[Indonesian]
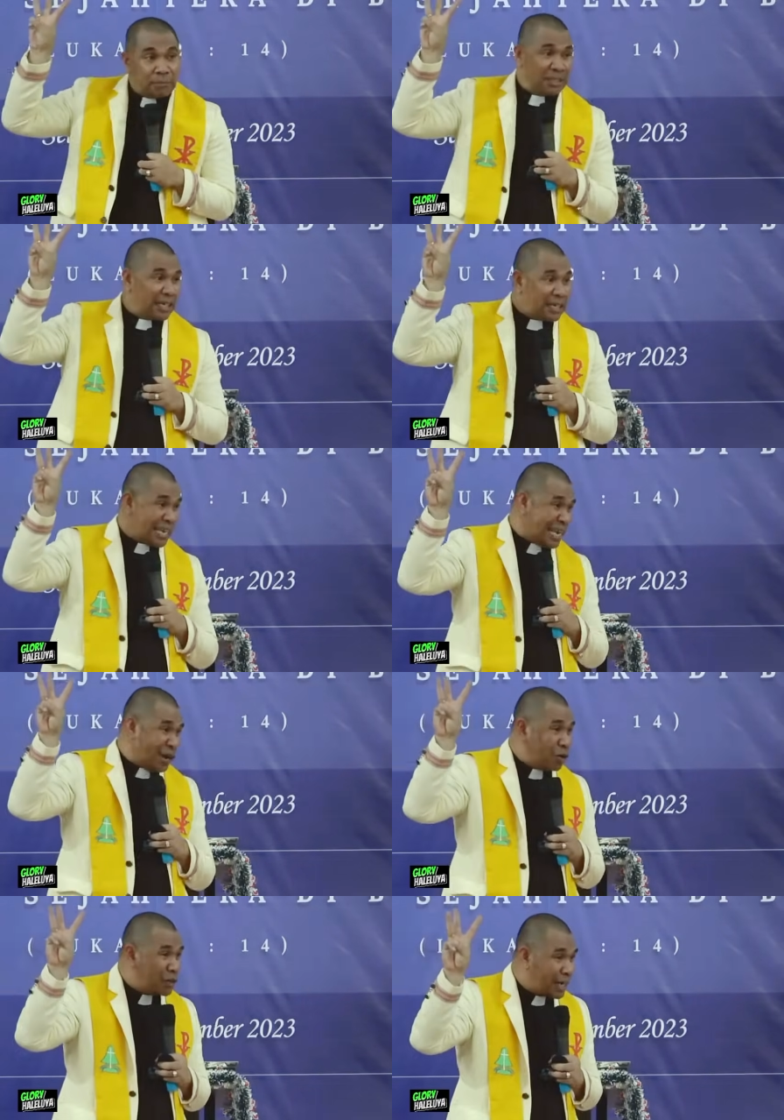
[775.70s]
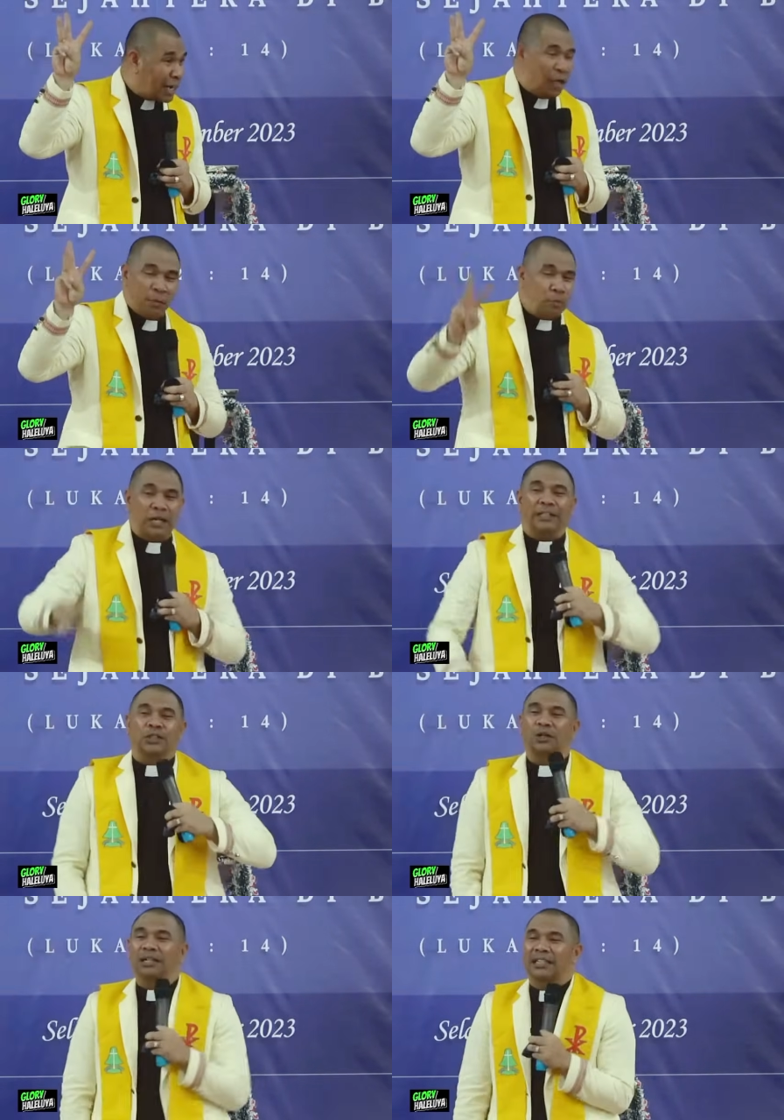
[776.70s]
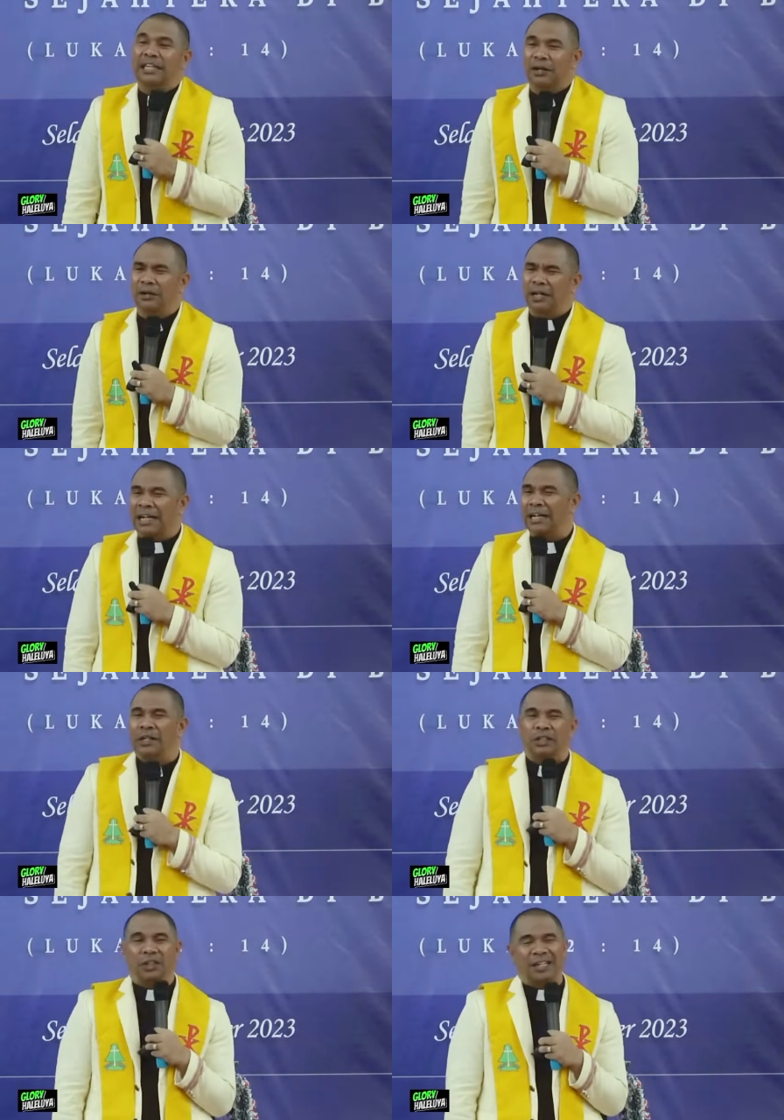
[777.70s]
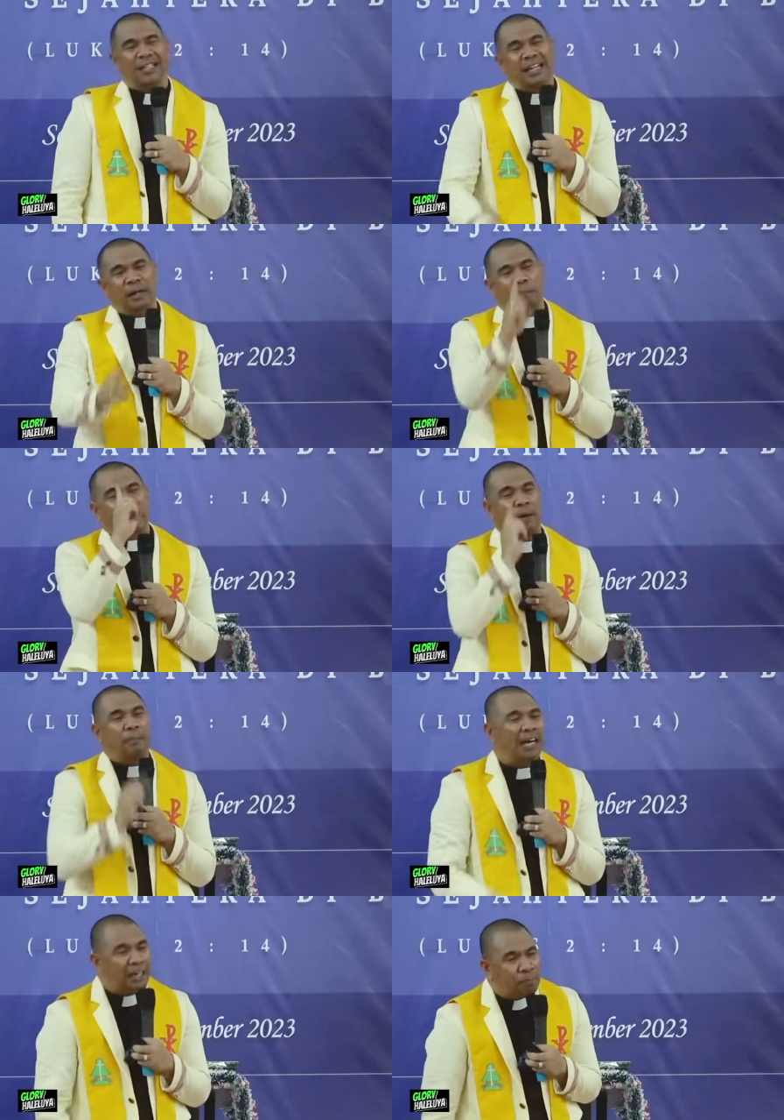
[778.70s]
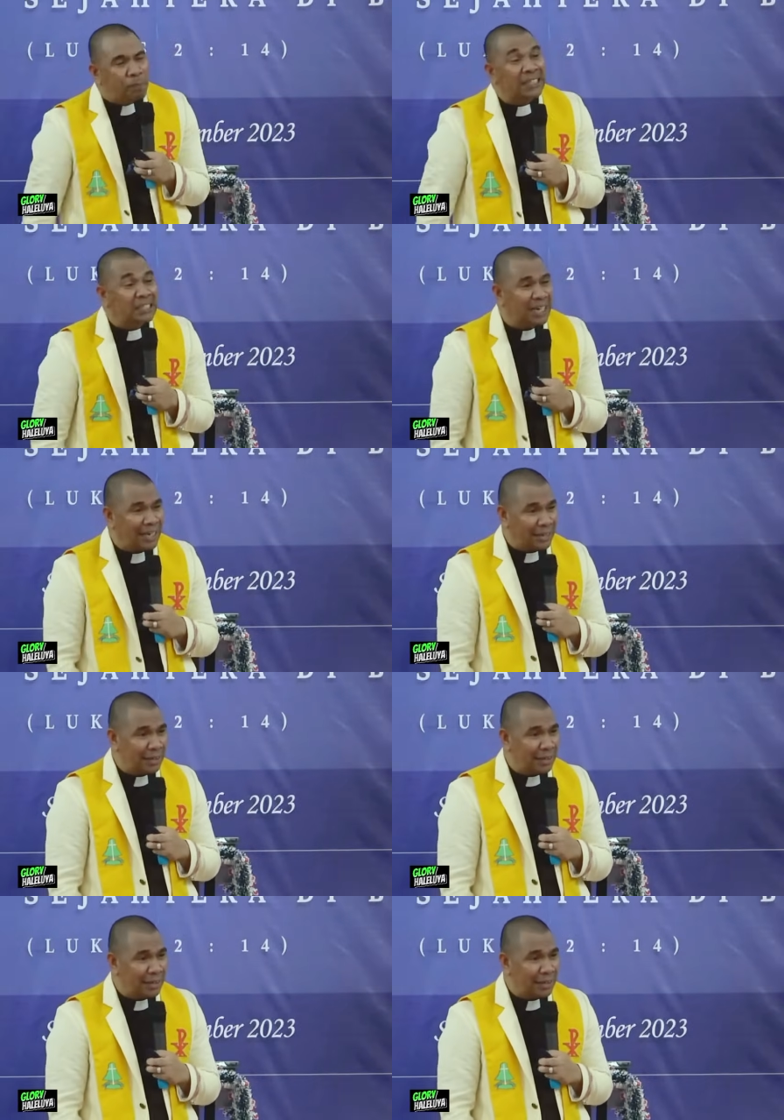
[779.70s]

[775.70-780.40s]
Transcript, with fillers: menjadi tiga orang. Bukan soal tiga orang, soalnya ada penambahan pajak.